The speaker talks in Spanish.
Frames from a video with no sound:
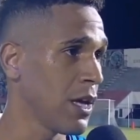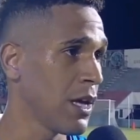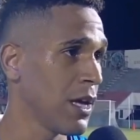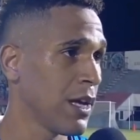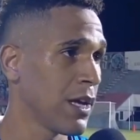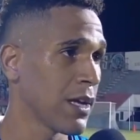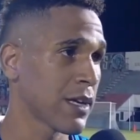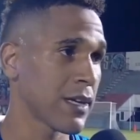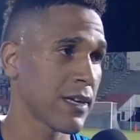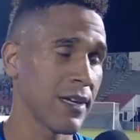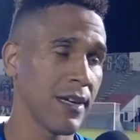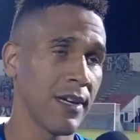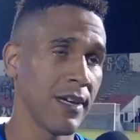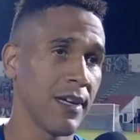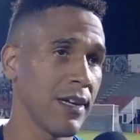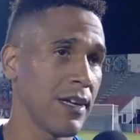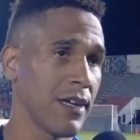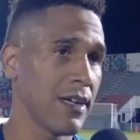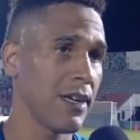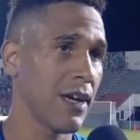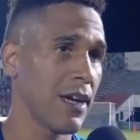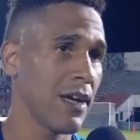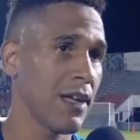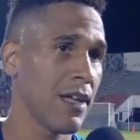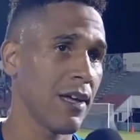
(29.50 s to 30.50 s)

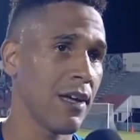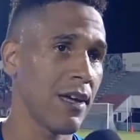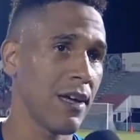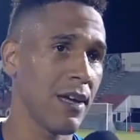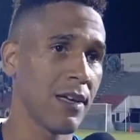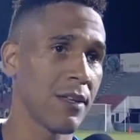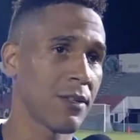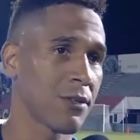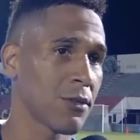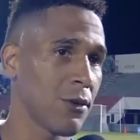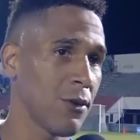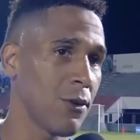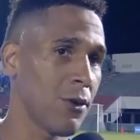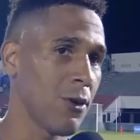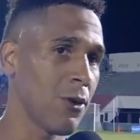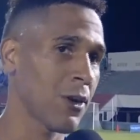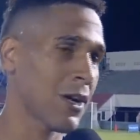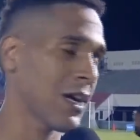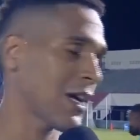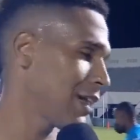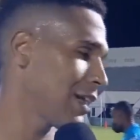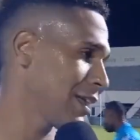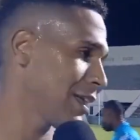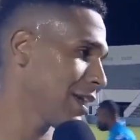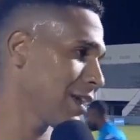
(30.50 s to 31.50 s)
que nada, hizo
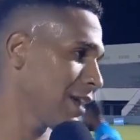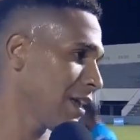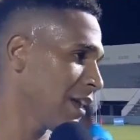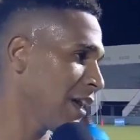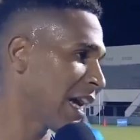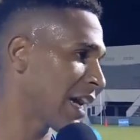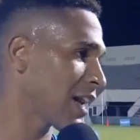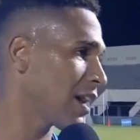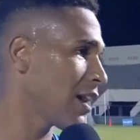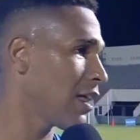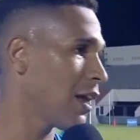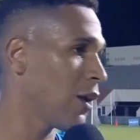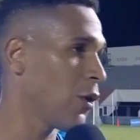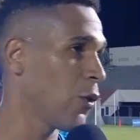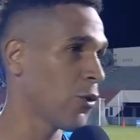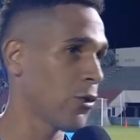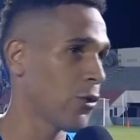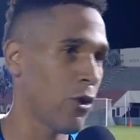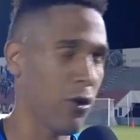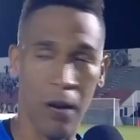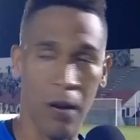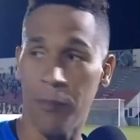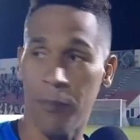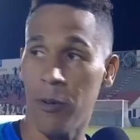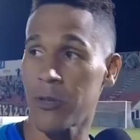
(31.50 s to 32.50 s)
cada, cada
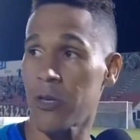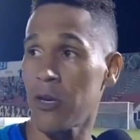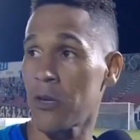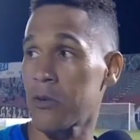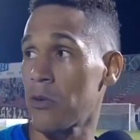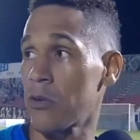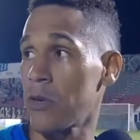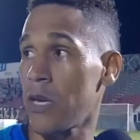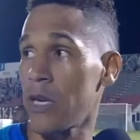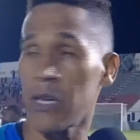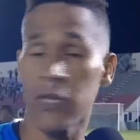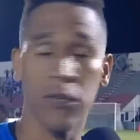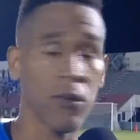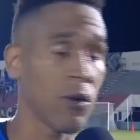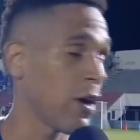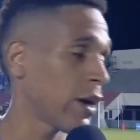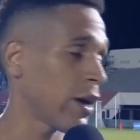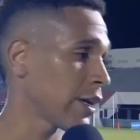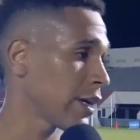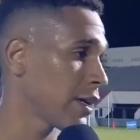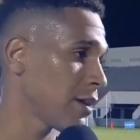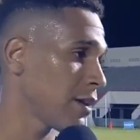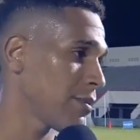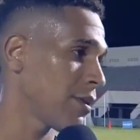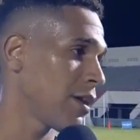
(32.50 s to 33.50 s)
uno, aportó su granito de
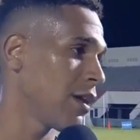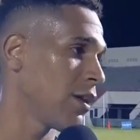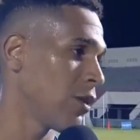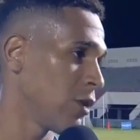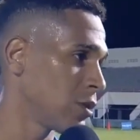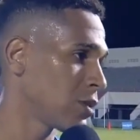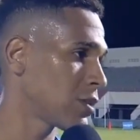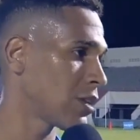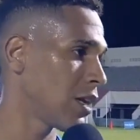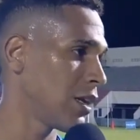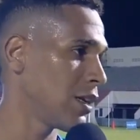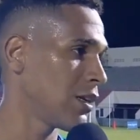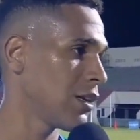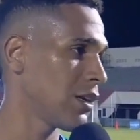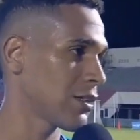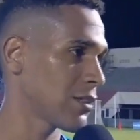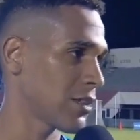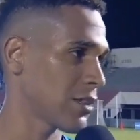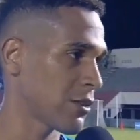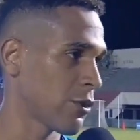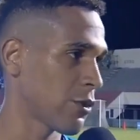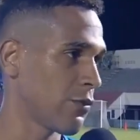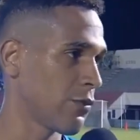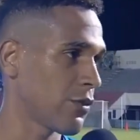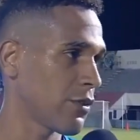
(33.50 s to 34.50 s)
arena para hoy salir de
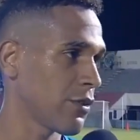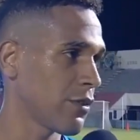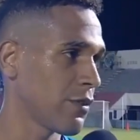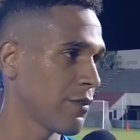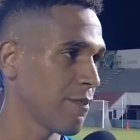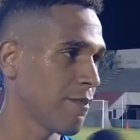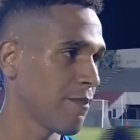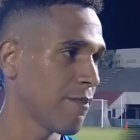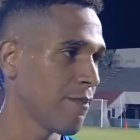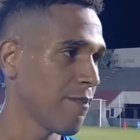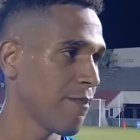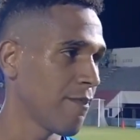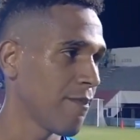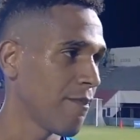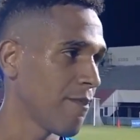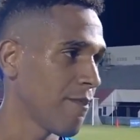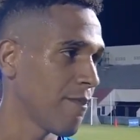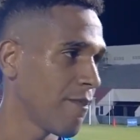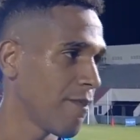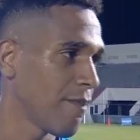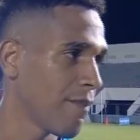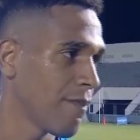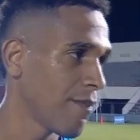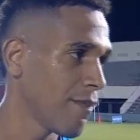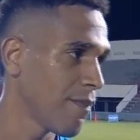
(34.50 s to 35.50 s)
ese triunfo. tuvimos una
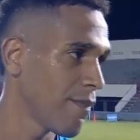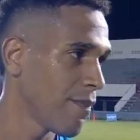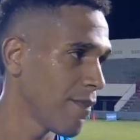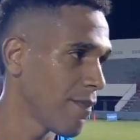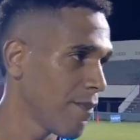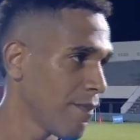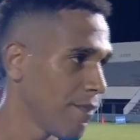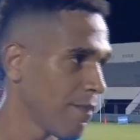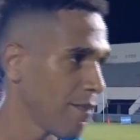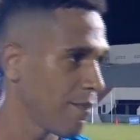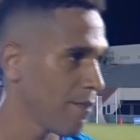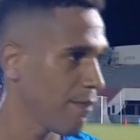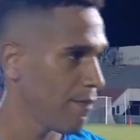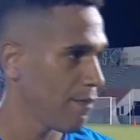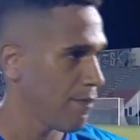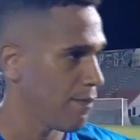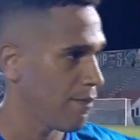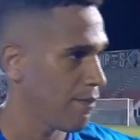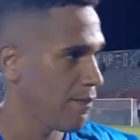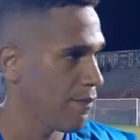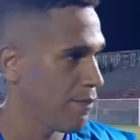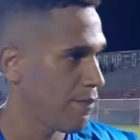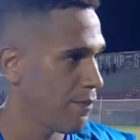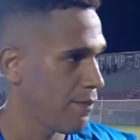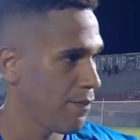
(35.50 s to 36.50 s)
victoria con mayor
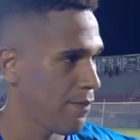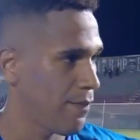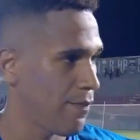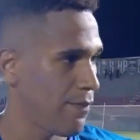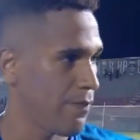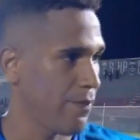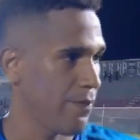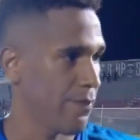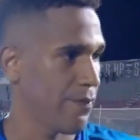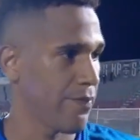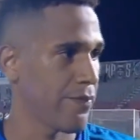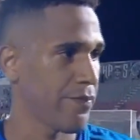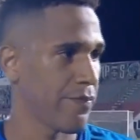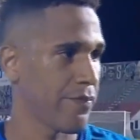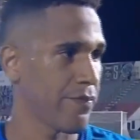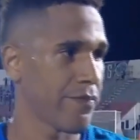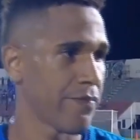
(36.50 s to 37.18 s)
personalidad, con,